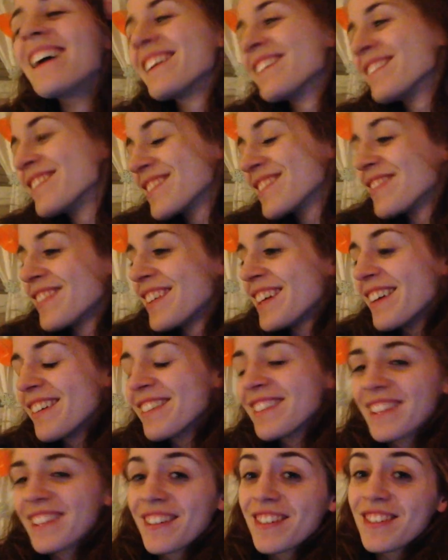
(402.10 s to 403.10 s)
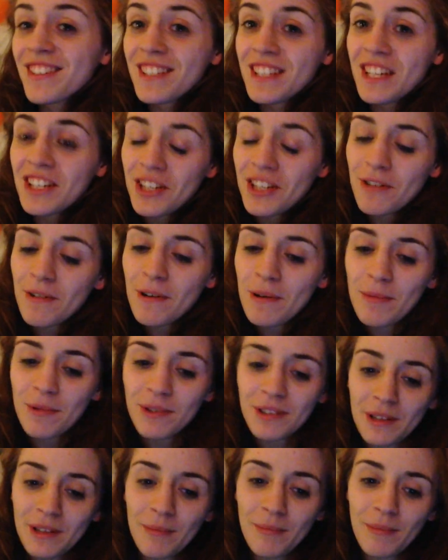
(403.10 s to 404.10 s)
I w sumie od tego się zaczęło.
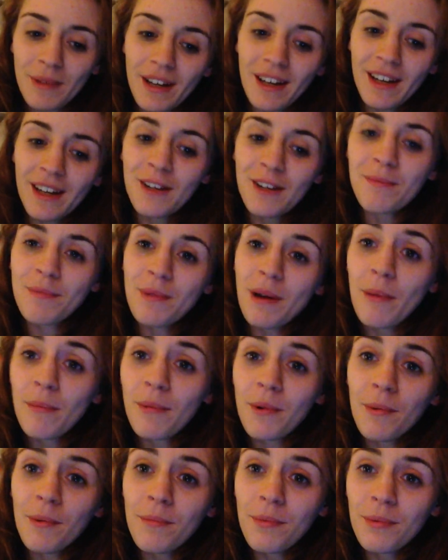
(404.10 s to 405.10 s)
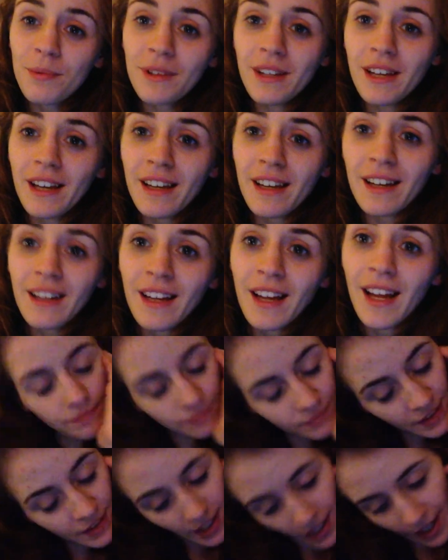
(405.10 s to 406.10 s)
Potem e, kupiłam komputer.
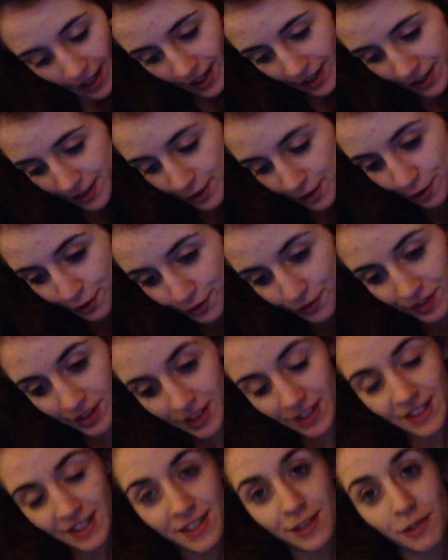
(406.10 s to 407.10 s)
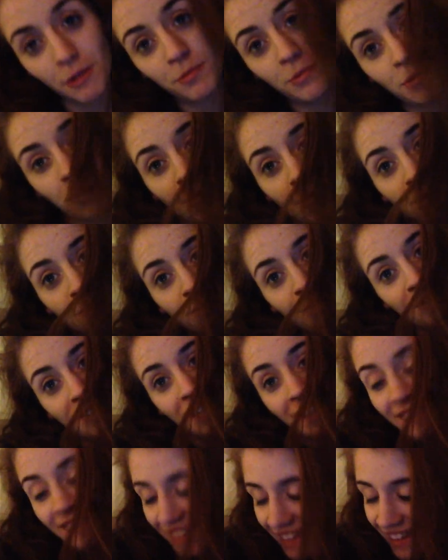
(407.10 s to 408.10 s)
No, więc to byłoby już
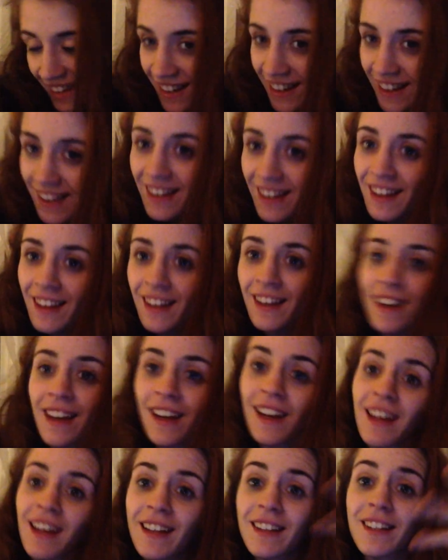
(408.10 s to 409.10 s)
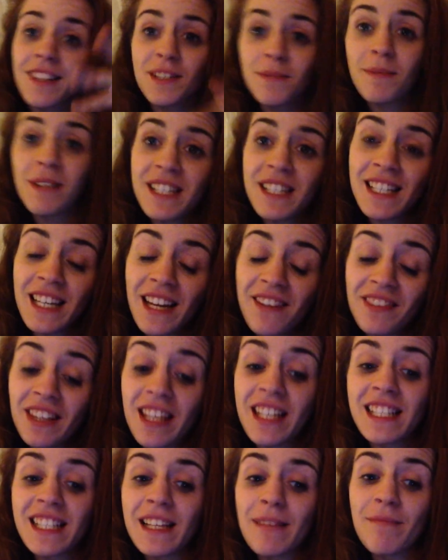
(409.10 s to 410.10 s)
na tyle. Do zobaczenia w
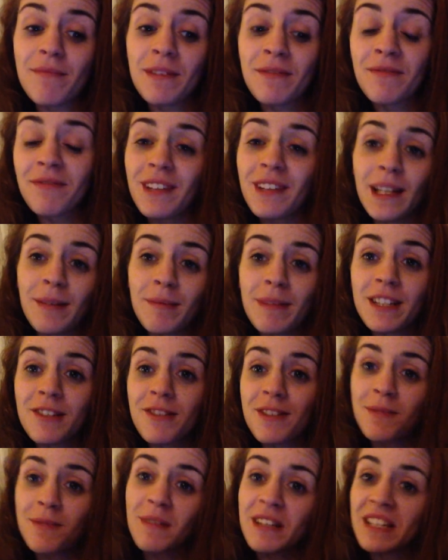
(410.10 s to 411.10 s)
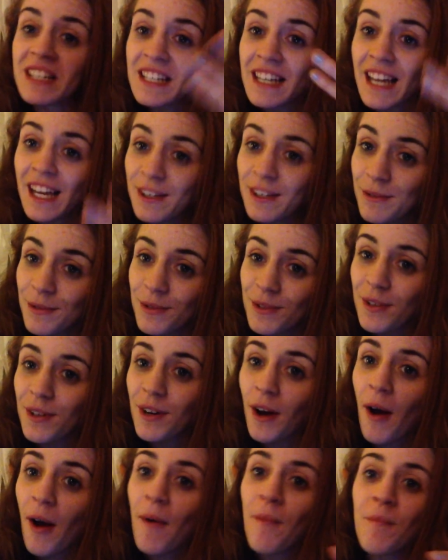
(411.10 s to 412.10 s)
następnym filmie. Do zobaczenia
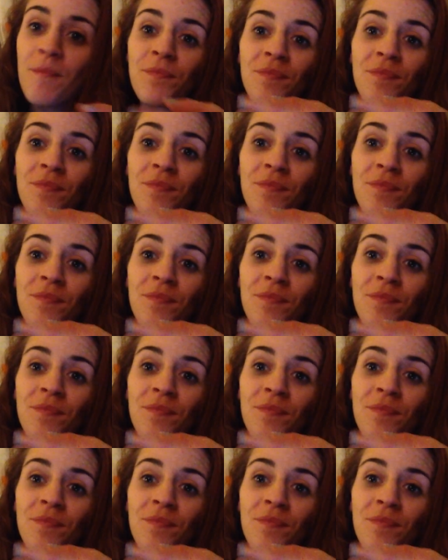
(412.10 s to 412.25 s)
jutro.